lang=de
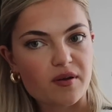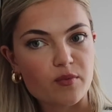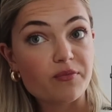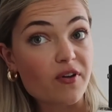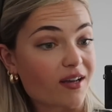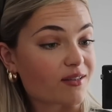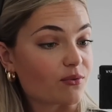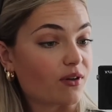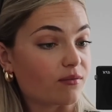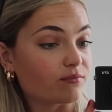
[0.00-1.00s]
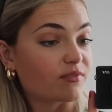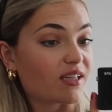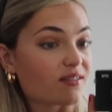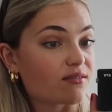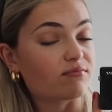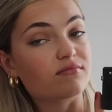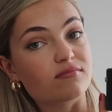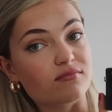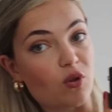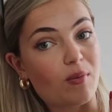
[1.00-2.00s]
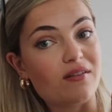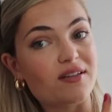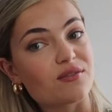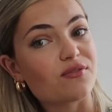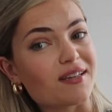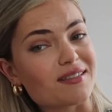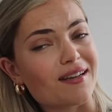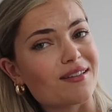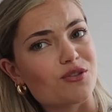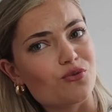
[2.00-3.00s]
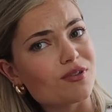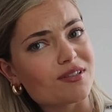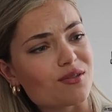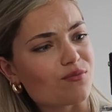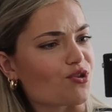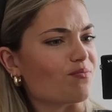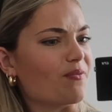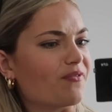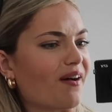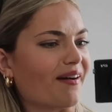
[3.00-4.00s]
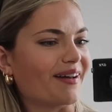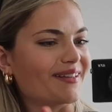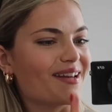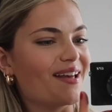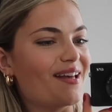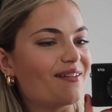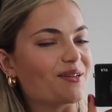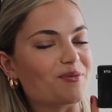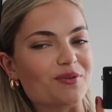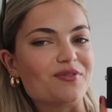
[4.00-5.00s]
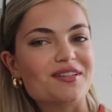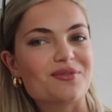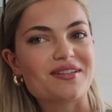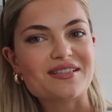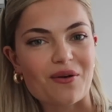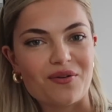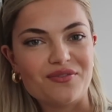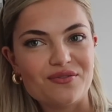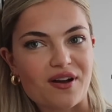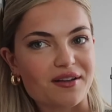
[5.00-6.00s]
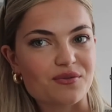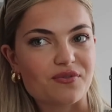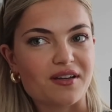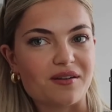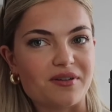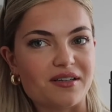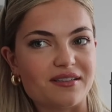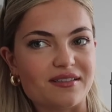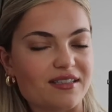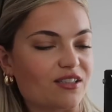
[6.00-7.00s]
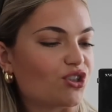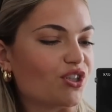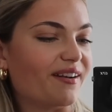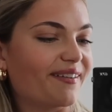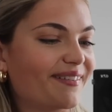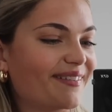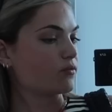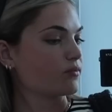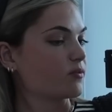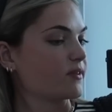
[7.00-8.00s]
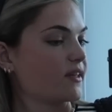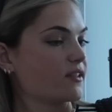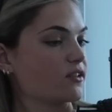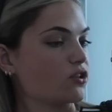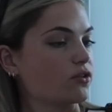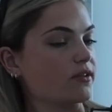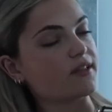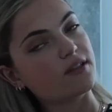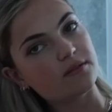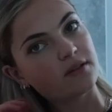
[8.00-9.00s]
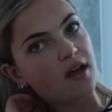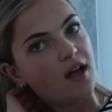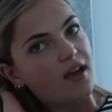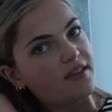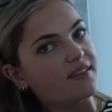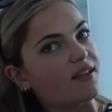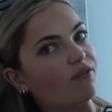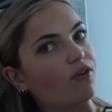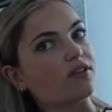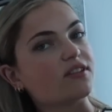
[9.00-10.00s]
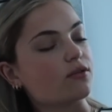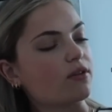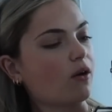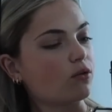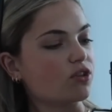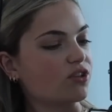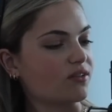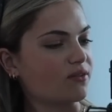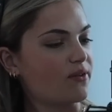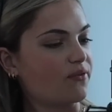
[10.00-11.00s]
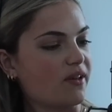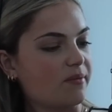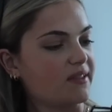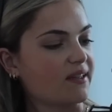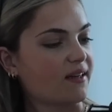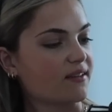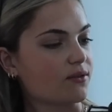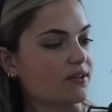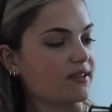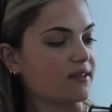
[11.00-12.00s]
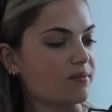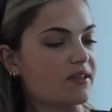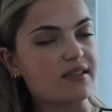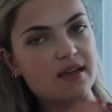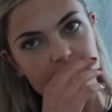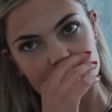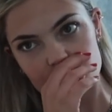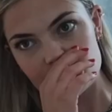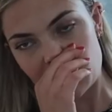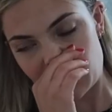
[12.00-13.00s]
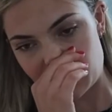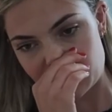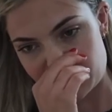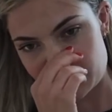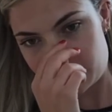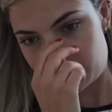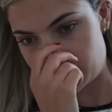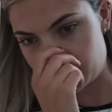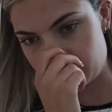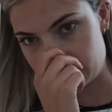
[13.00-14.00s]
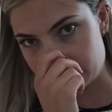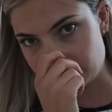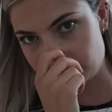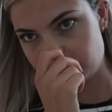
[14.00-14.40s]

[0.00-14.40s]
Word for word: fahre mit dem Fahrrad sogar. Krass. Normalerweise fahre ich eigentlich nur zum Gym mit dem Fahrrad, weil ich mich irgendwie nicht so ganz traue, irgendwie ein Fahrrad zu fahren. Aber das geht jetzt schneller. Ich muss mich echt entschuldigen. Dieser Vlog ist so chaotisch. Also irgendwie filme ich gar nicht so richtig mittagsüber und immer nur...